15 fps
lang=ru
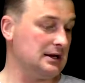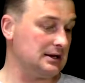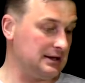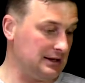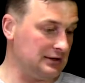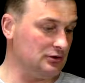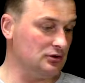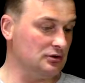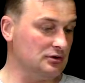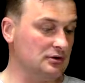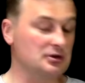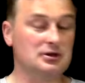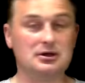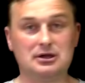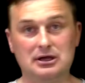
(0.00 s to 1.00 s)
Canon
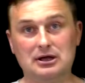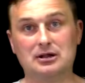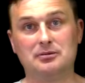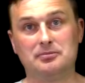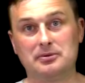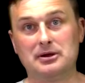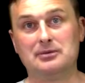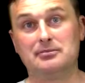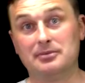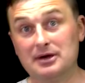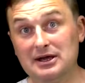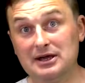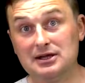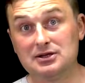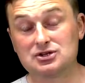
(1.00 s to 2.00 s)

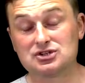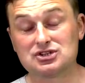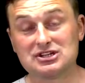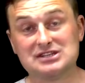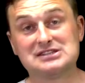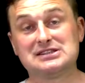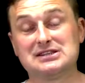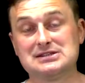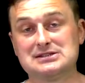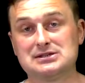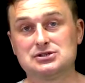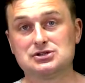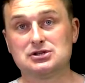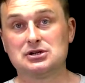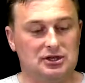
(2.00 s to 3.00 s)
LPB
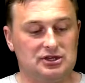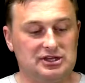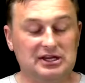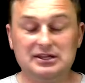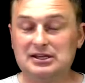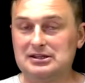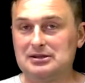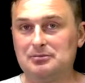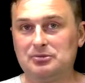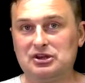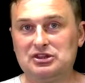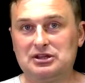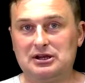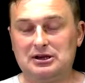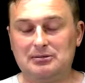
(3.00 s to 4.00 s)
6000. Я на этом
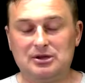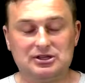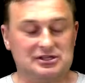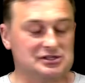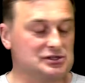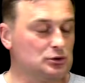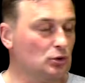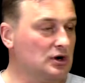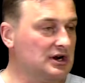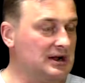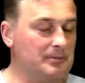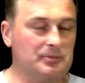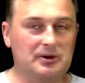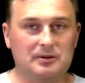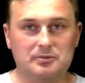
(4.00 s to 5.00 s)
принтере, ребята,
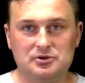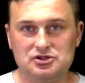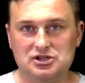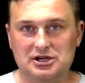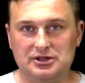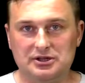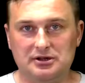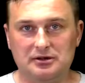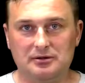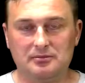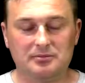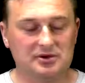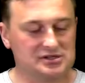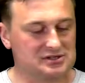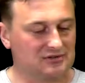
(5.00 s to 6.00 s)
столько перепечатал.
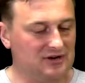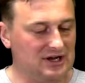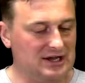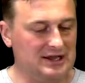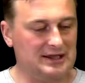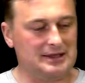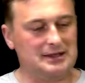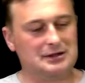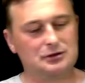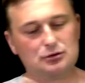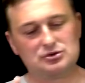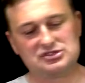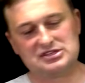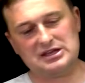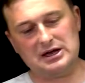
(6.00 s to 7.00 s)
Мы с Валей и
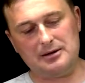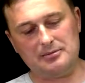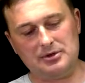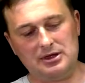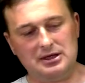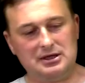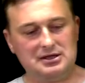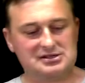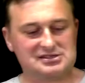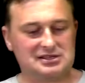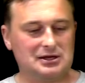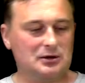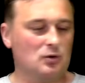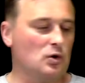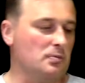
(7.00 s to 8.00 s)
друзьям, и
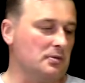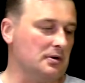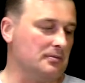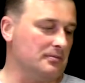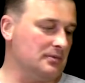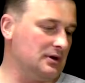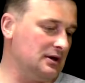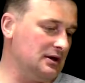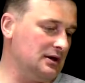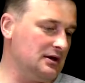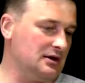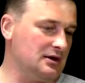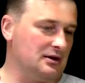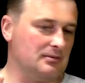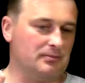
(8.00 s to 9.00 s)
знакомым,
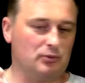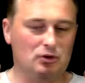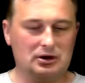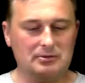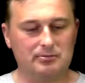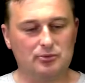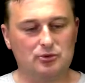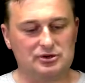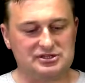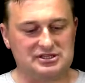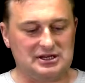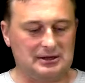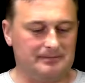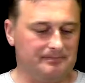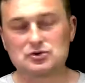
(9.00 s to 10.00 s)
и по
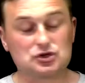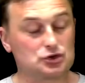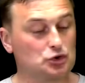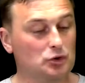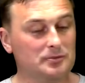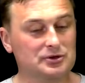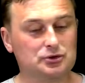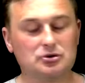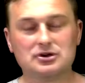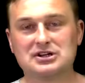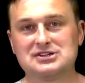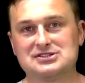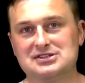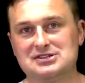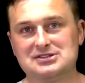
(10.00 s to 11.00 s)
работе. Что мы
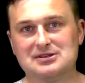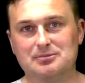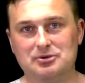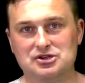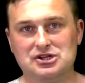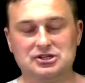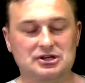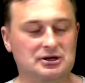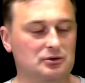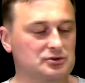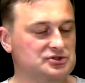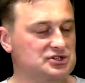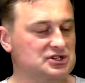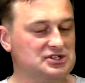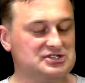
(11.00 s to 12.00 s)
только здесь не печатали.
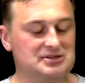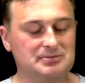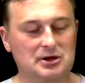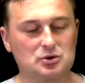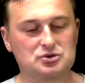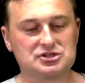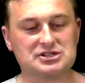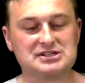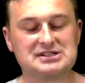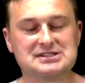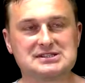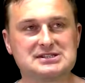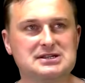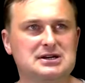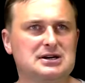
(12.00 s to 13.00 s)
Он через себя уже
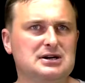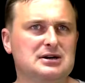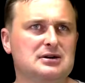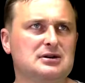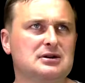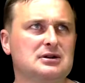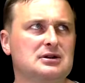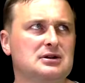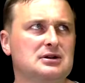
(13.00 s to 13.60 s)
за